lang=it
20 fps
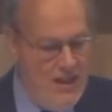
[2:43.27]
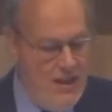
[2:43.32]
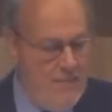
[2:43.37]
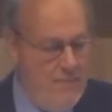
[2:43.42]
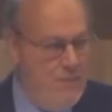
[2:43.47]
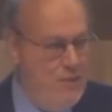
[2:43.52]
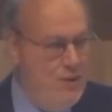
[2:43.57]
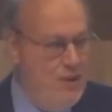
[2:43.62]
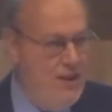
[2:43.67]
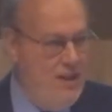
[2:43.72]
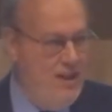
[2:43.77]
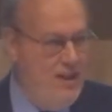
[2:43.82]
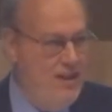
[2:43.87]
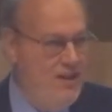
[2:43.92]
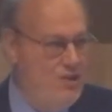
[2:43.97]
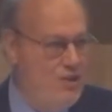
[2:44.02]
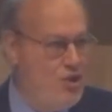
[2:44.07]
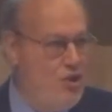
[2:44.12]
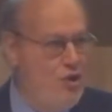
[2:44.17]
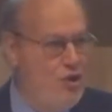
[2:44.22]
e
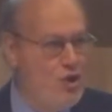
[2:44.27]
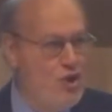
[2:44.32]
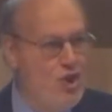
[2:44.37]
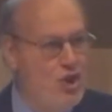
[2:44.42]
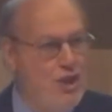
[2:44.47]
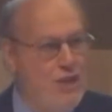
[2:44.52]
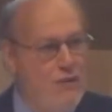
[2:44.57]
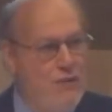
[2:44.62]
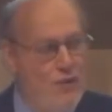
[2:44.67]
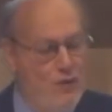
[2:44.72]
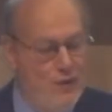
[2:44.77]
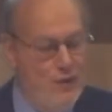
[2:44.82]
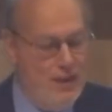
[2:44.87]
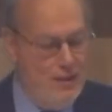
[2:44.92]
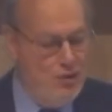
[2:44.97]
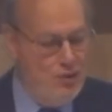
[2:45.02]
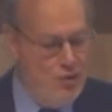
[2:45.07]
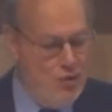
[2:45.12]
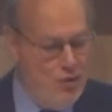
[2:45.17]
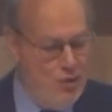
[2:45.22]
poi i soci
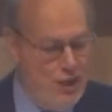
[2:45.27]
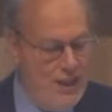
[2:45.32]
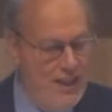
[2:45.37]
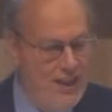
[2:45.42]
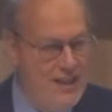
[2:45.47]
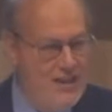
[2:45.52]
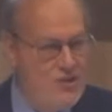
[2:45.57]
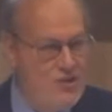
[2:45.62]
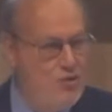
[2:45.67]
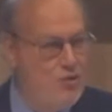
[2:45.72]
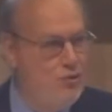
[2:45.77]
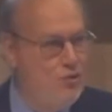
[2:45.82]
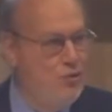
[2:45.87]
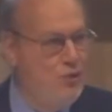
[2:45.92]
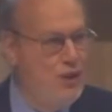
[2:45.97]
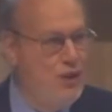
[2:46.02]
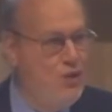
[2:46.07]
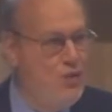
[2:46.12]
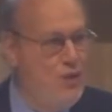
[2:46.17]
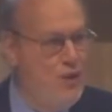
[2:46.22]
fondatori che sono
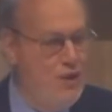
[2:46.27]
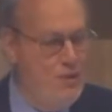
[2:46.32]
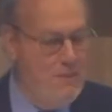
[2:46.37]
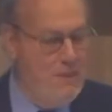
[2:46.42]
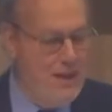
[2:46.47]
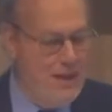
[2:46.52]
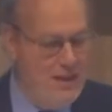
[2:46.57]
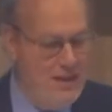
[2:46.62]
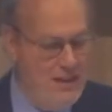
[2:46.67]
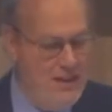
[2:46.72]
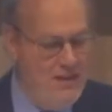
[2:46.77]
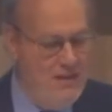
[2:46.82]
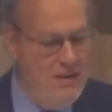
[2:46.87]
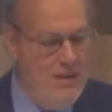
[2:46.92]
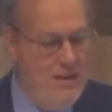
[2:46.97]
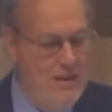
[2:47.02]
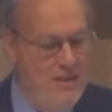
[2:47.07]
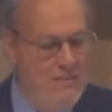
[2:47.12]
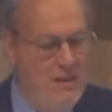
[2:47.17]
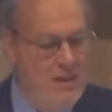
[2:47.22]
tutti qui
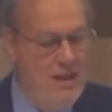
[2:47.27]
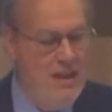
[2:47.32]
operativi,